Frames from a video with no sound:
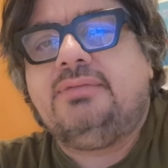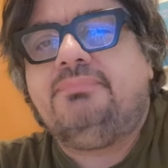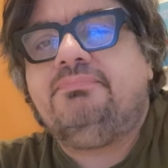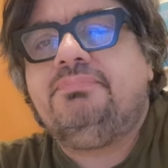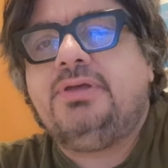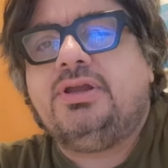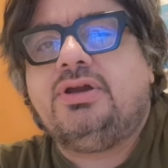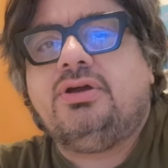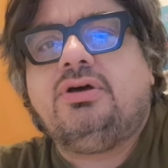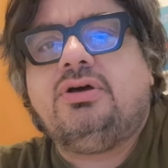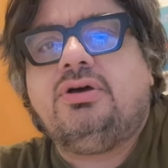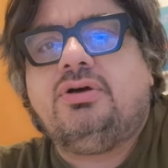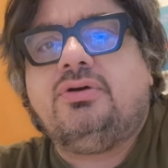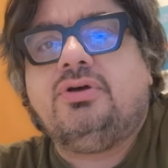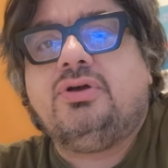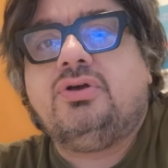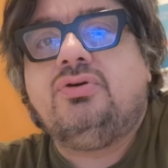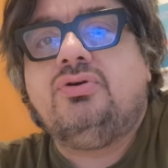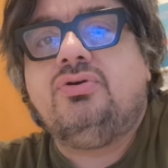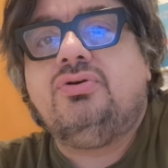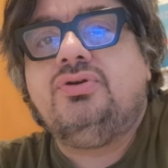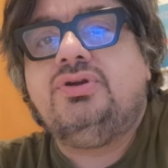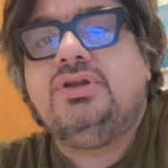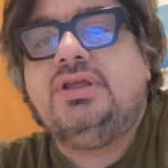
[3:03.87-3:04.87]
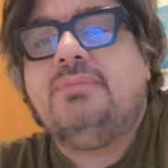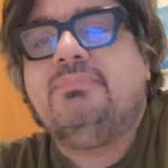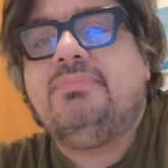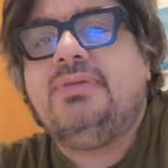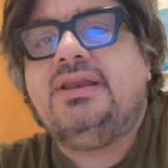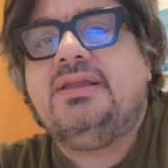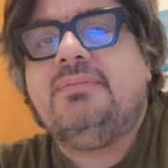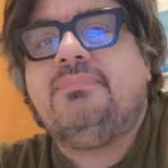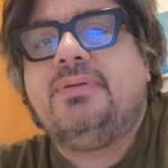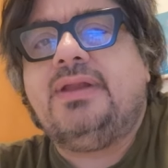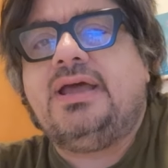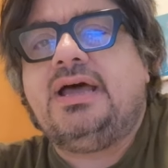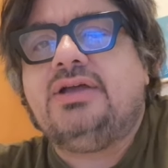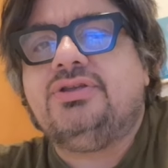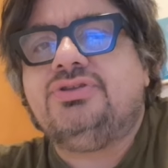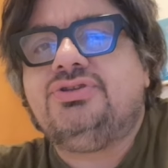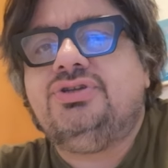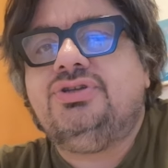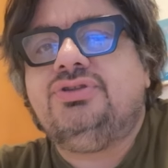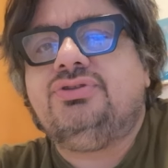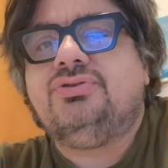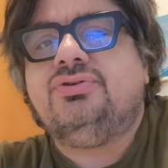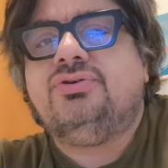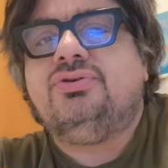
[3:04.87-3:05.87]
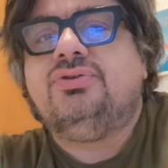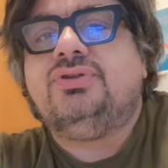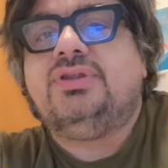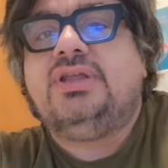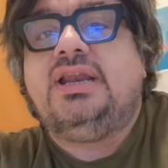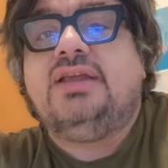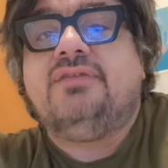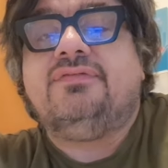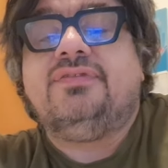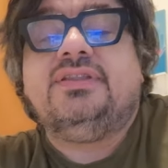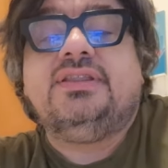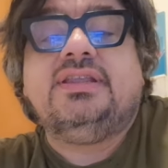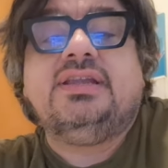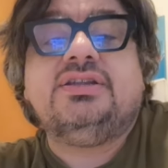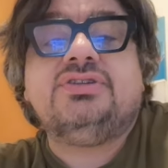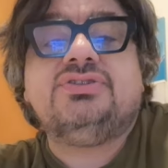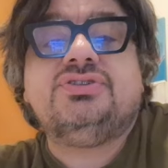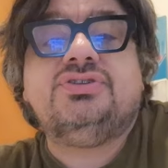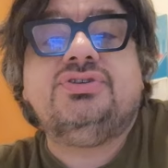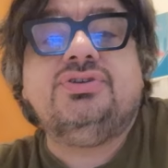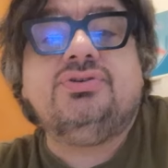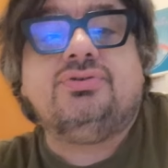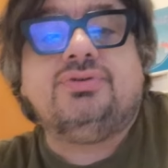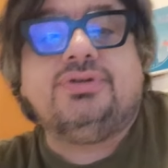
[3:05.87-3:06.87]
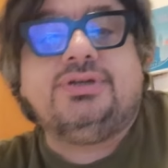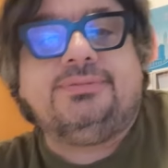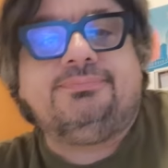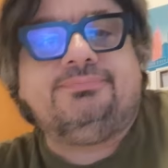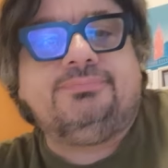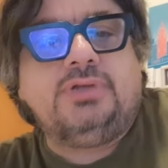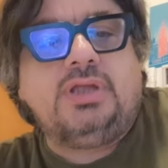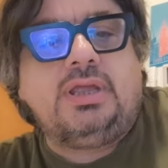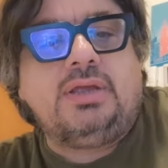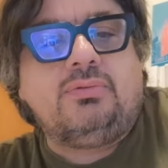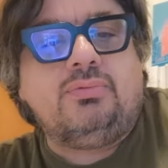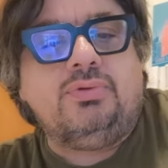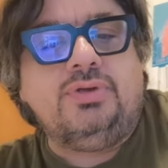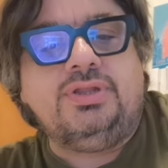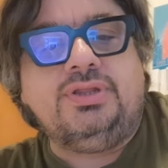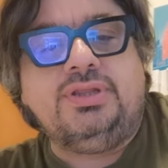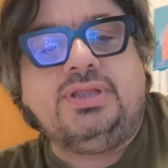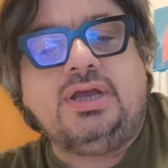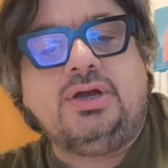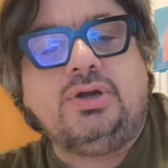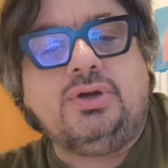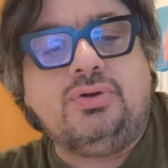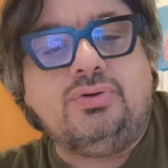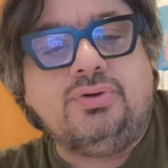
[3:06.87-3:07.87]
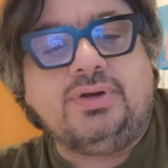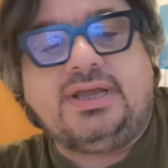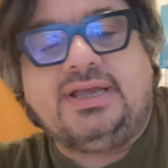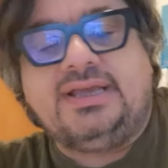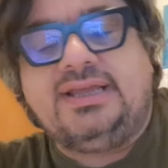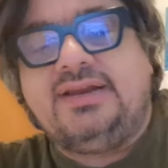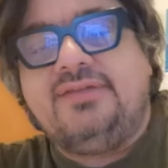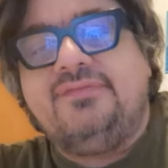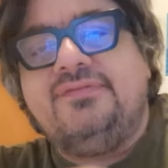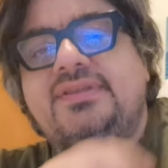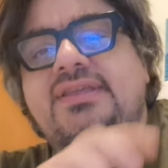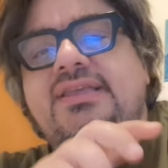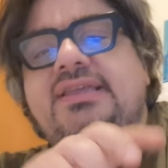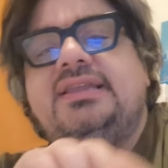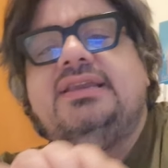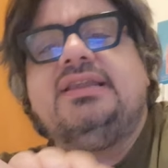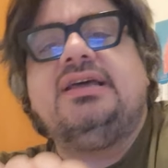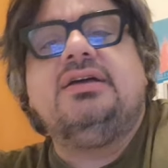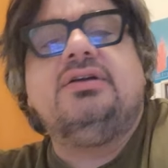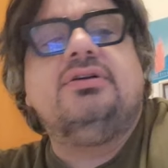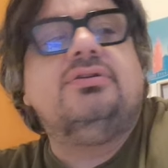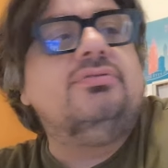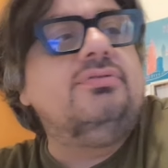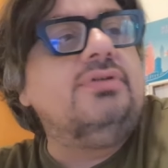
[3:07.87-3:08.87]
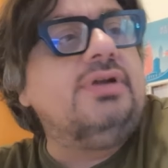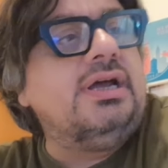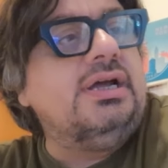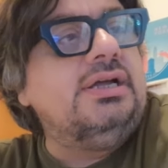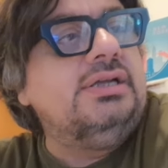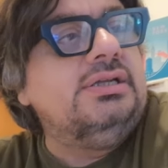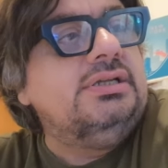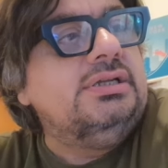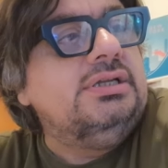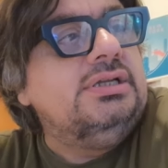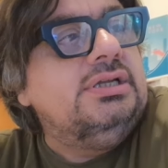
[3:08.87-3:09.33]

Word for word: però con il beneplacito della federazione e quindi ancora Gravina, ancora